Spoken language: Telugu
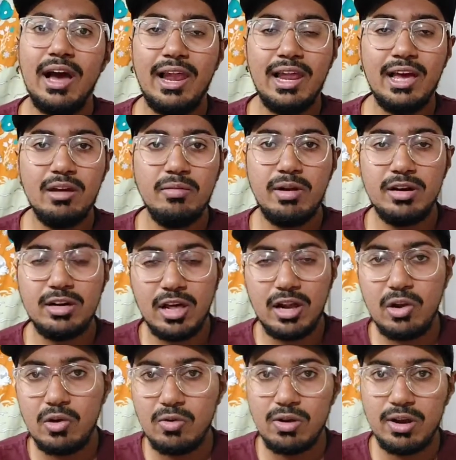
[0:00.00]
అలాగే మన
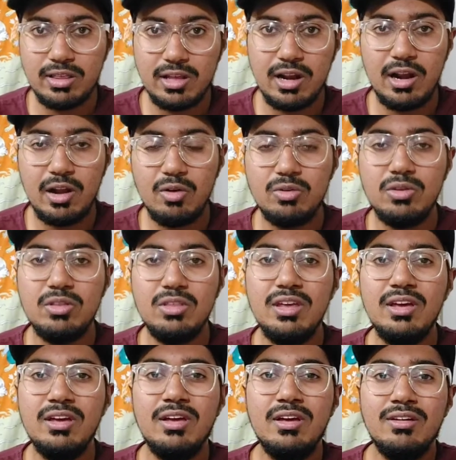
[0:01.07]
టర్న్ ఓవర్ అయితే రన్ అవుతుంది
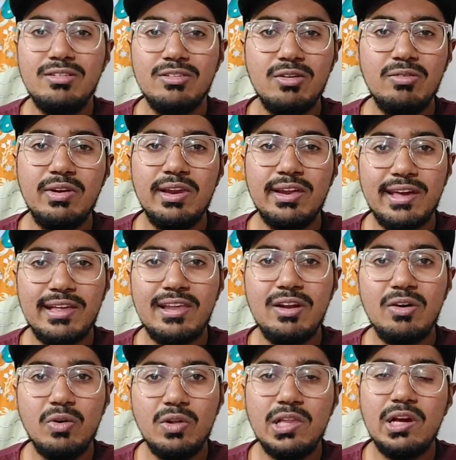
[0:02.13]
సో వీళ్ళకి
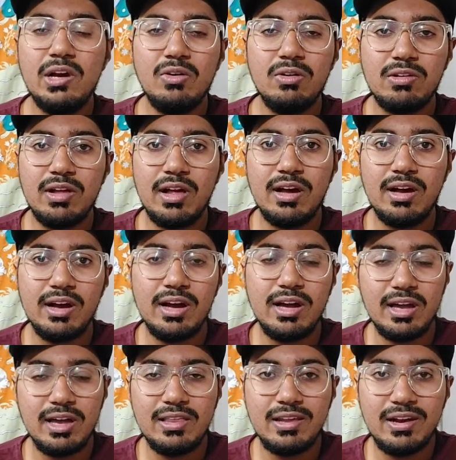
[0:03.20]
ఏదైనా కొద్దిగా ఉత్సాహంగా
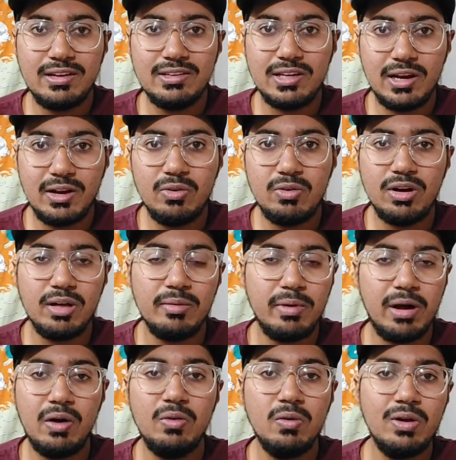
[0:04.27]
ఏదైనా జరిగి ఉంటే
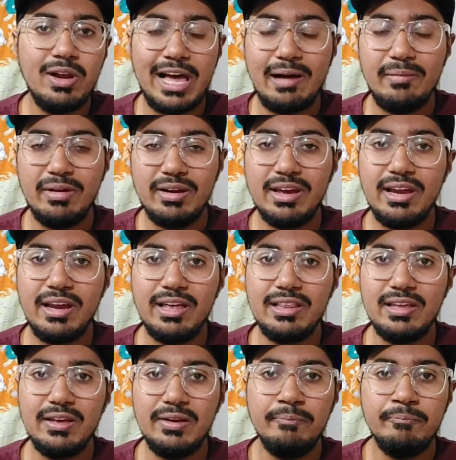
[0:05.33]
బాగుండు లేబర్కి
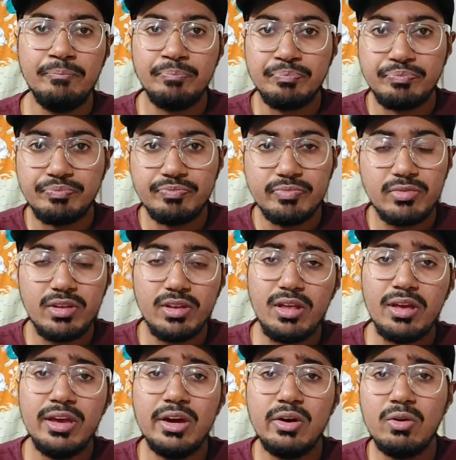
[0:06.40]
లేకపోతే
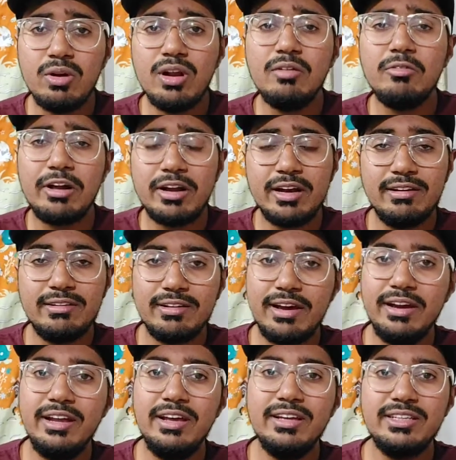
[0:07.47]
ఇక్కడున్న వర్కర్స్
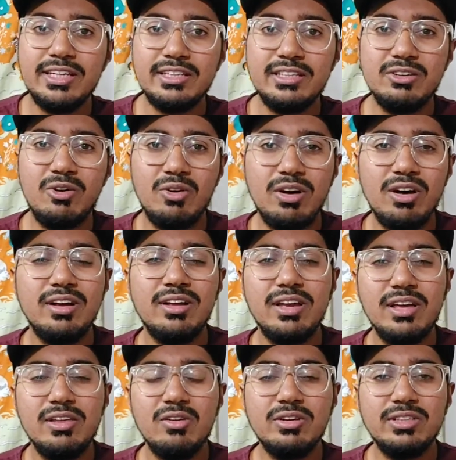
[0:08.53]
కానీ జస్ట్ ఒక
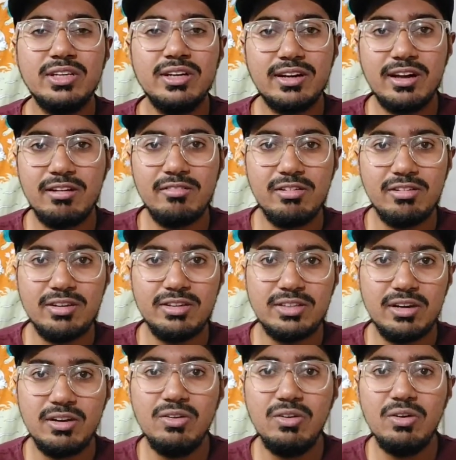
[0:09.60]
ఏదో చిన్న
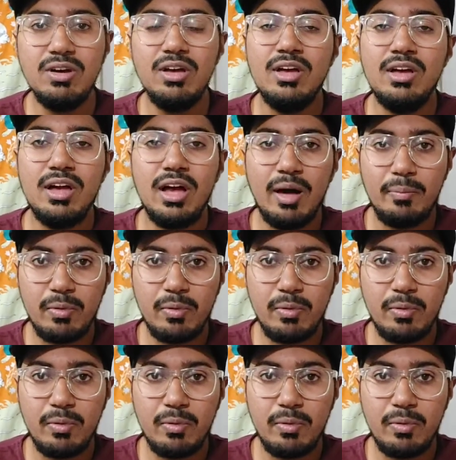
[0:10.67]
కన్వర్జేషన్లో ఆ